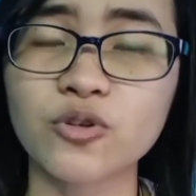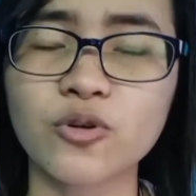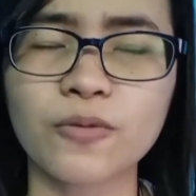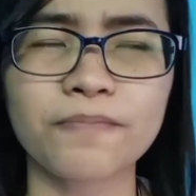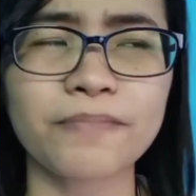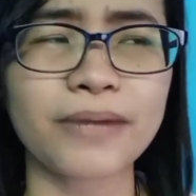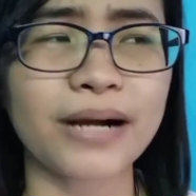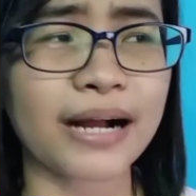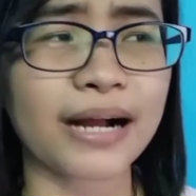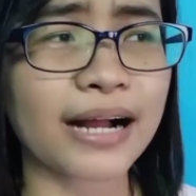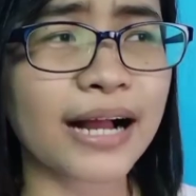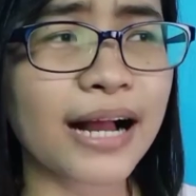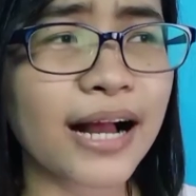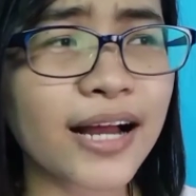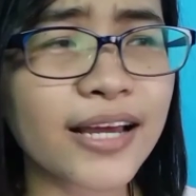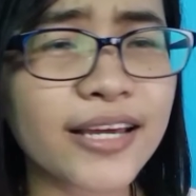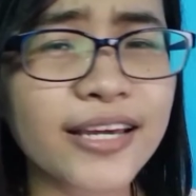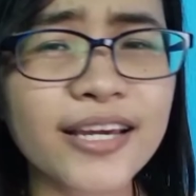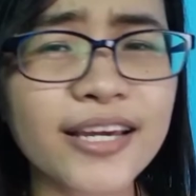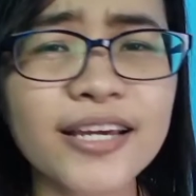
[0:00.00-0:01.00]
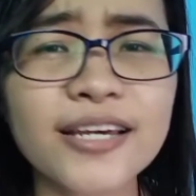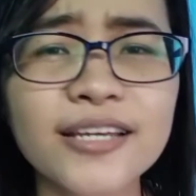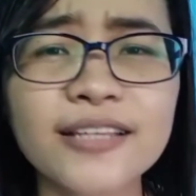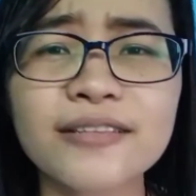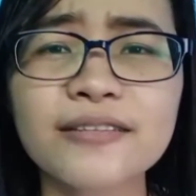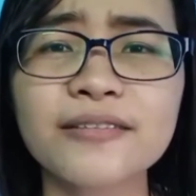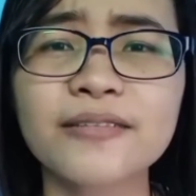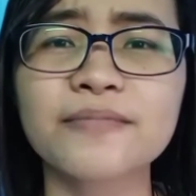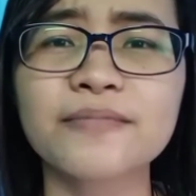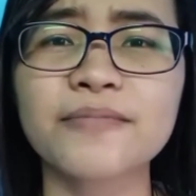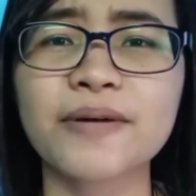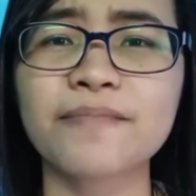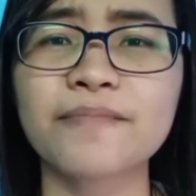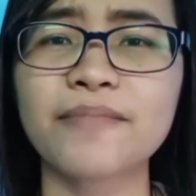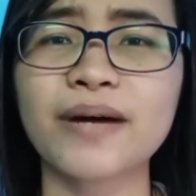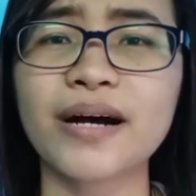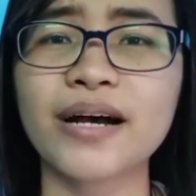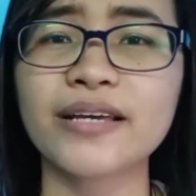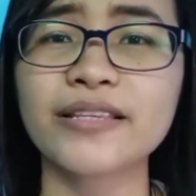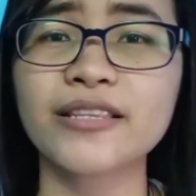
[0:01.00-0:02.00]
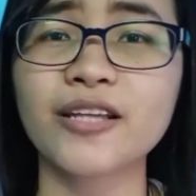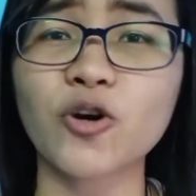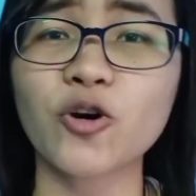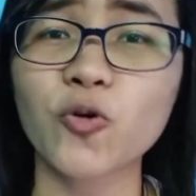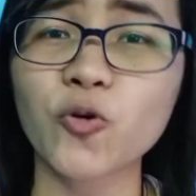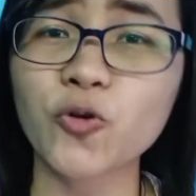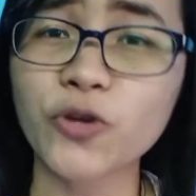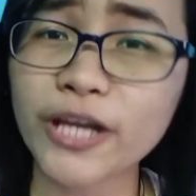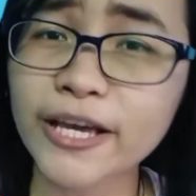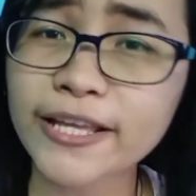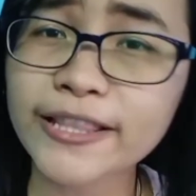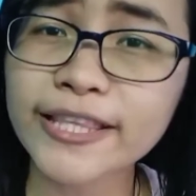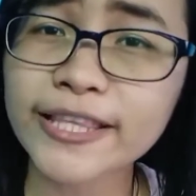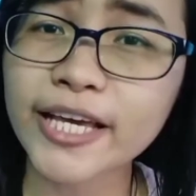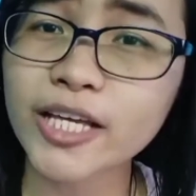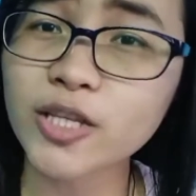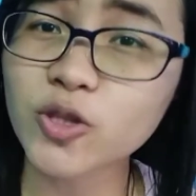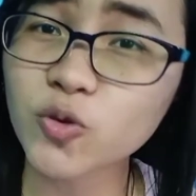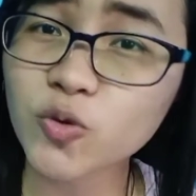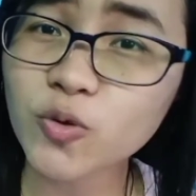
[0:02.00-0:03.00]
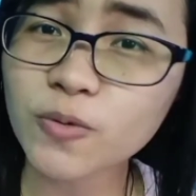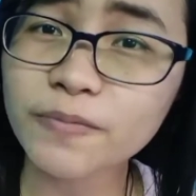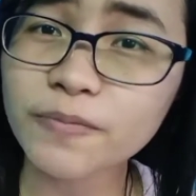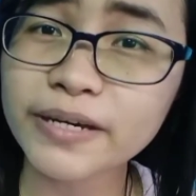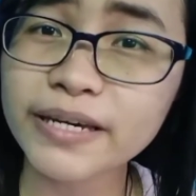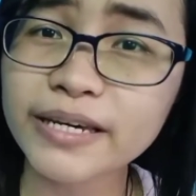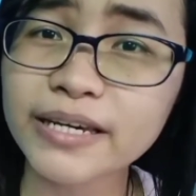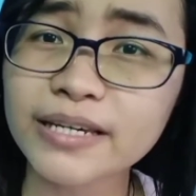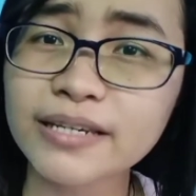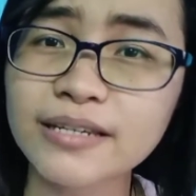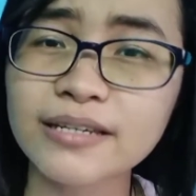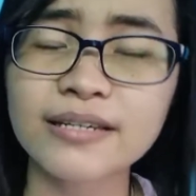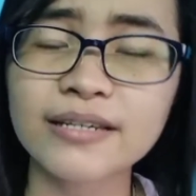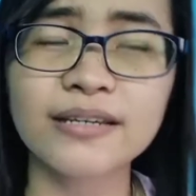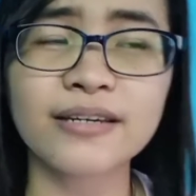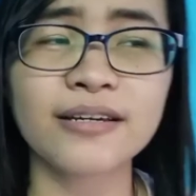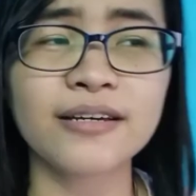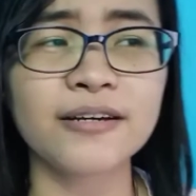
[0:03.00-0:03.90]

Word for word: Yung pangkain, pambayad ng kuryente at tubig,